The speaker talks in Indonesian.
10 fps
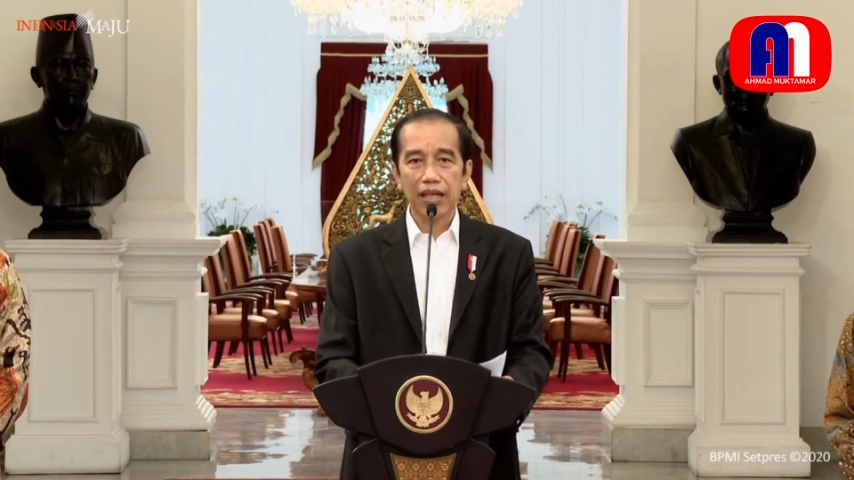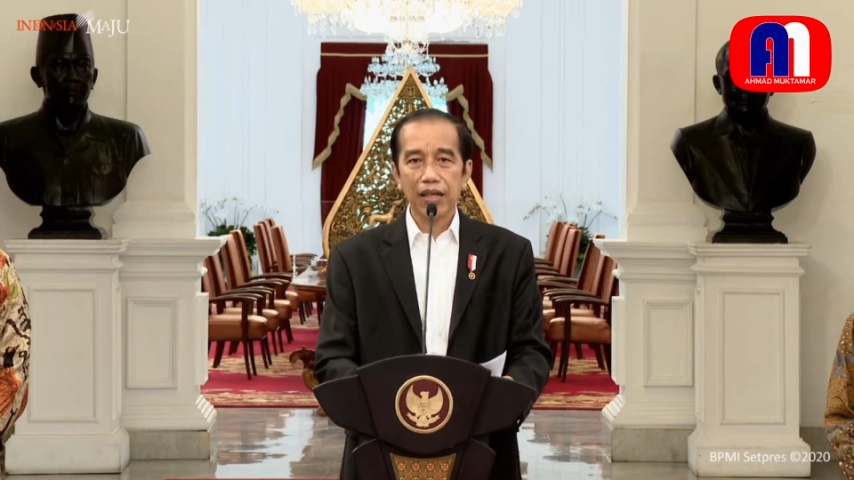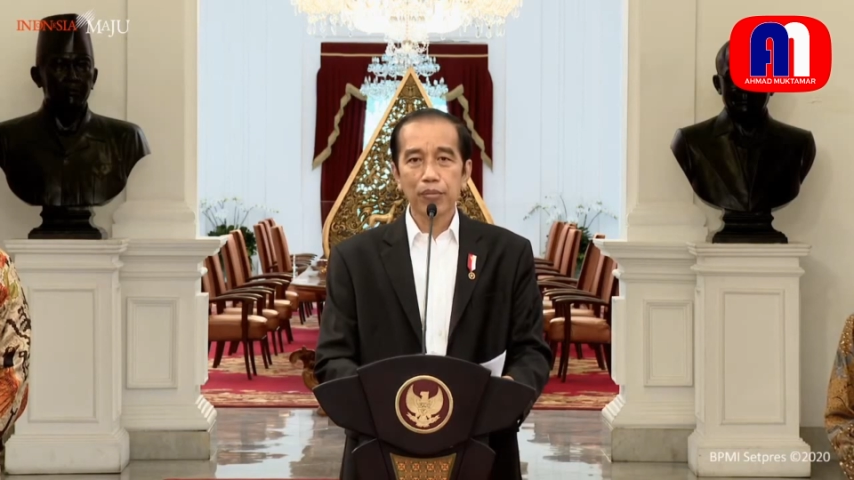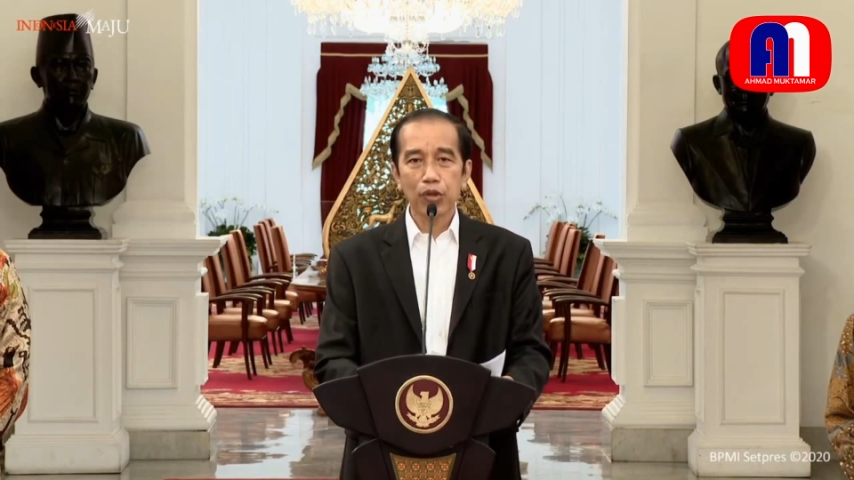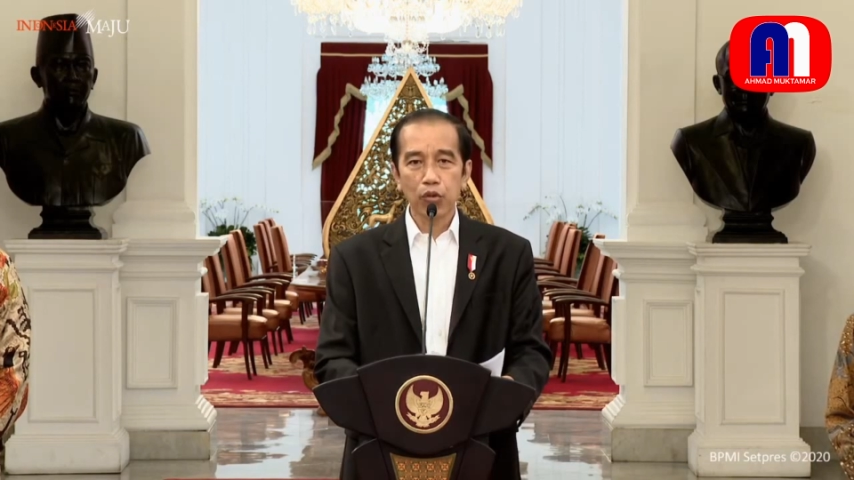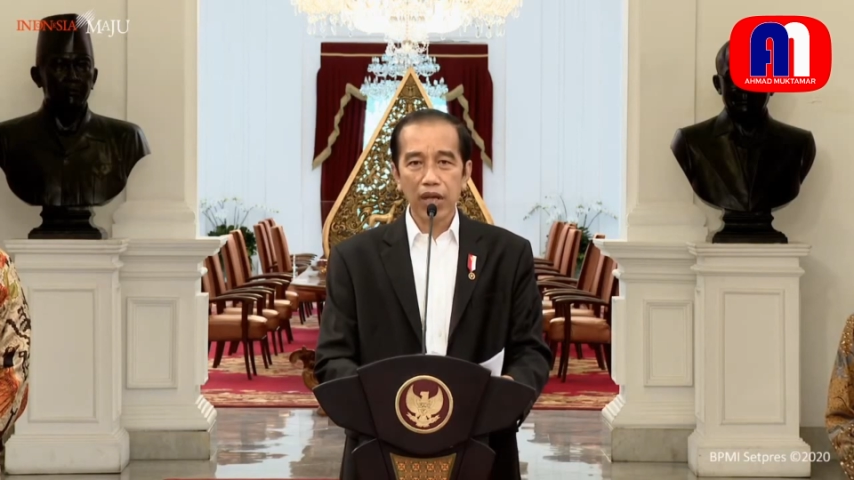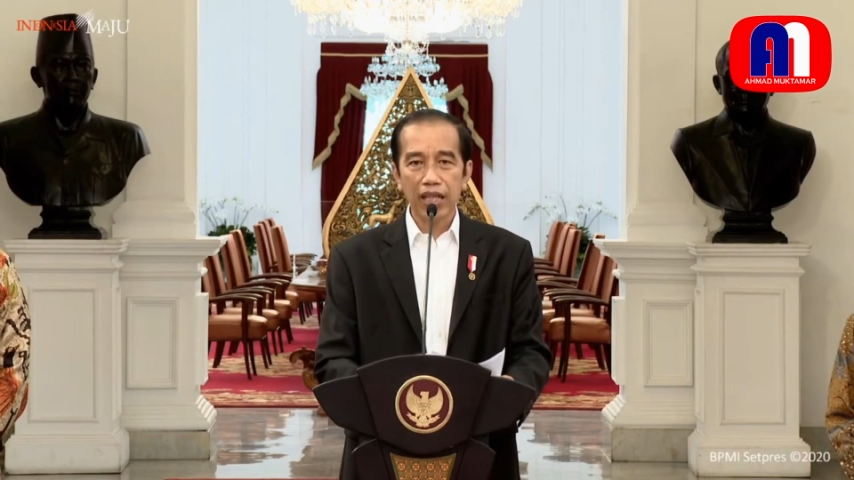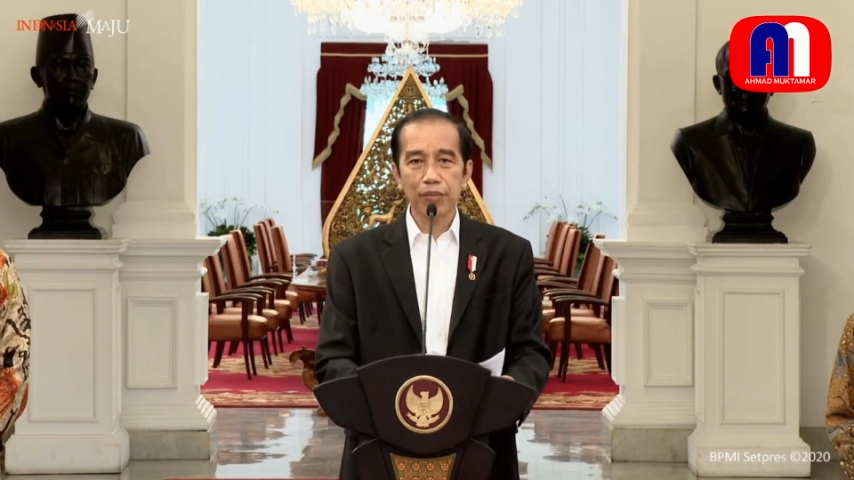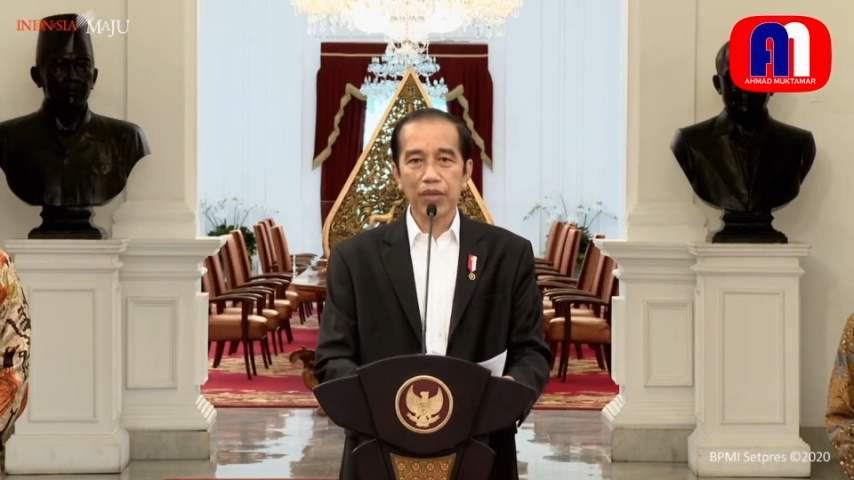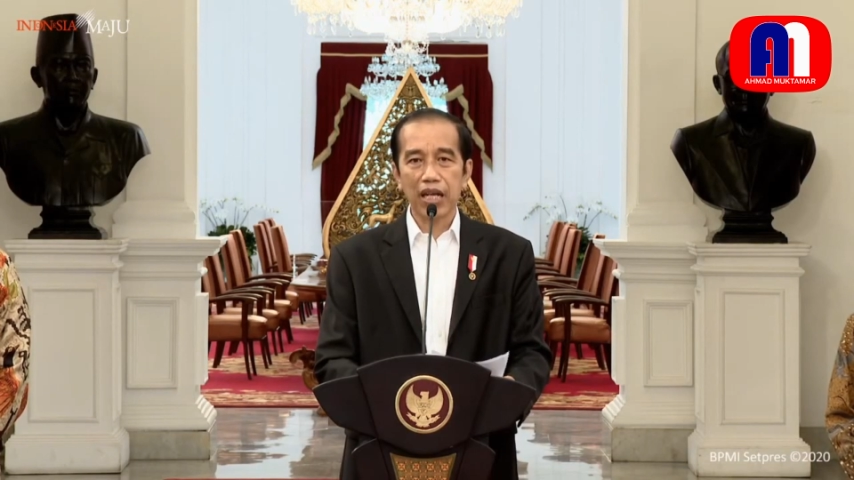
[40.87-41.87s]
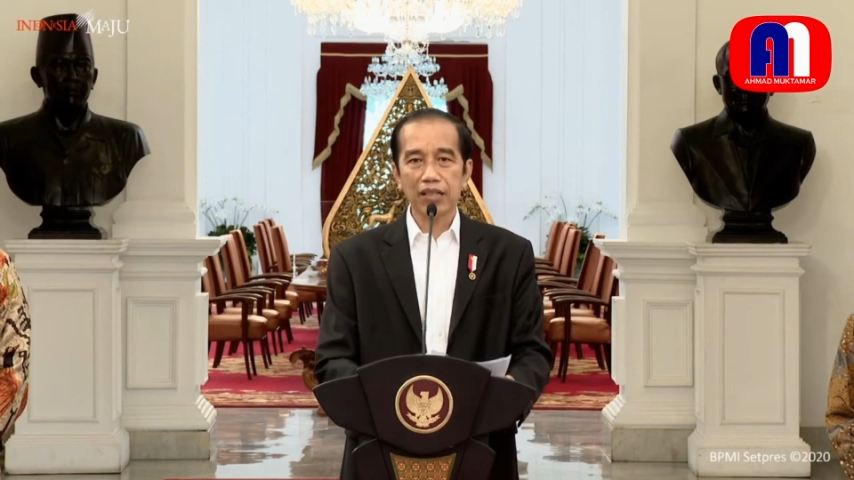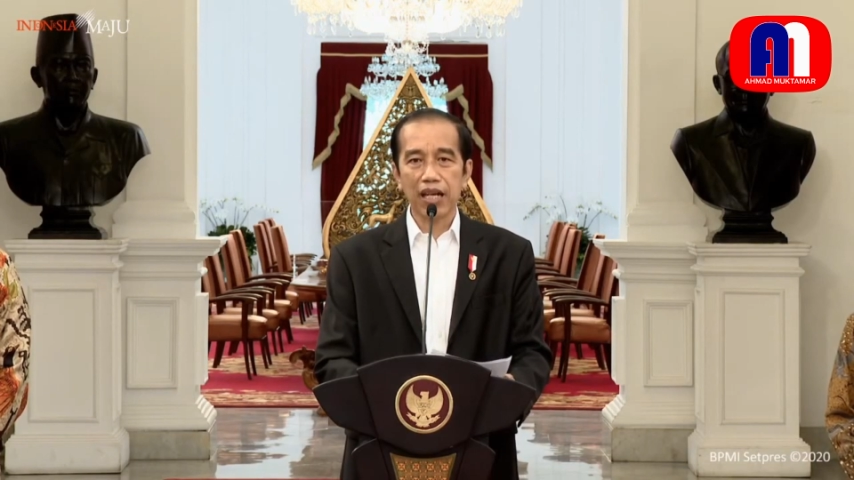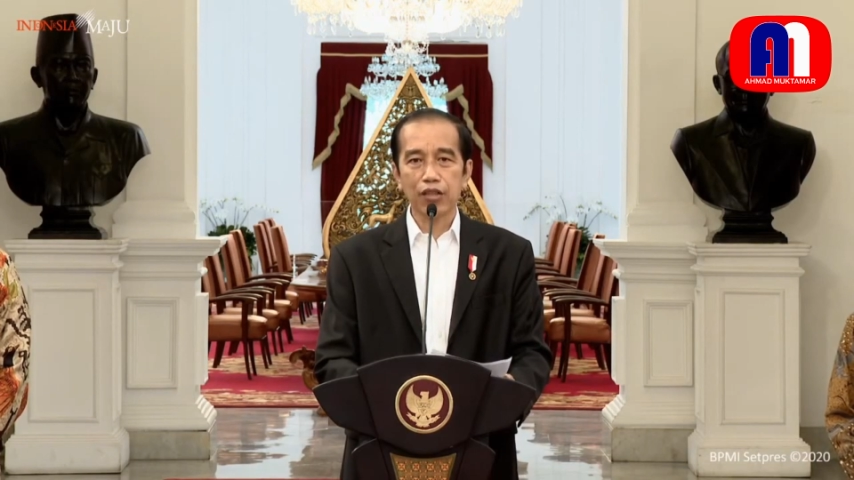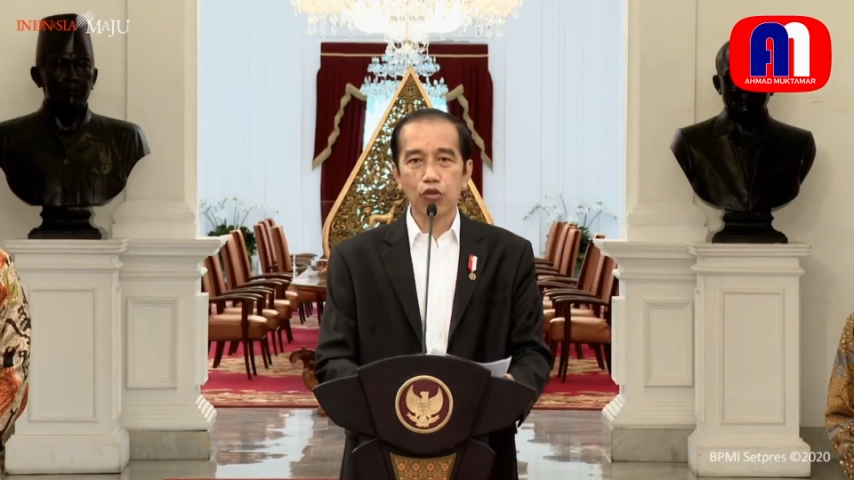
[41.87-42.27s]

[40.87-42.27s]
melukai perasaan